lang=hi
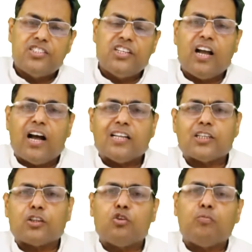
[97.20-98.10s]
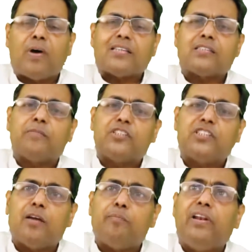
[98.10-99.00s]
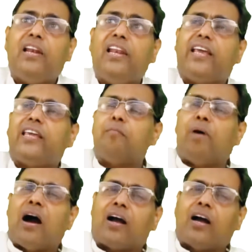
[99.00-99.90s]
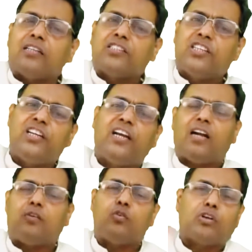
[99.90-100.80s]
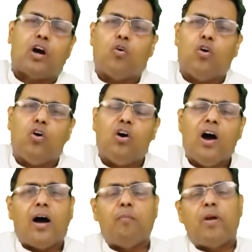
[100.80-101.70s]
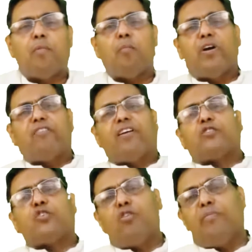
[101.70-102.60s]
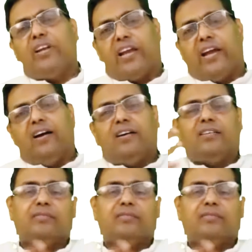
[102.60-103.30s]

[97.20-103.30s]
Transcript: जिनका चतुर्मास समझिए बिल्ली के भाग का छीका टूटा हो हमें मुंबई वासियों को मिल गया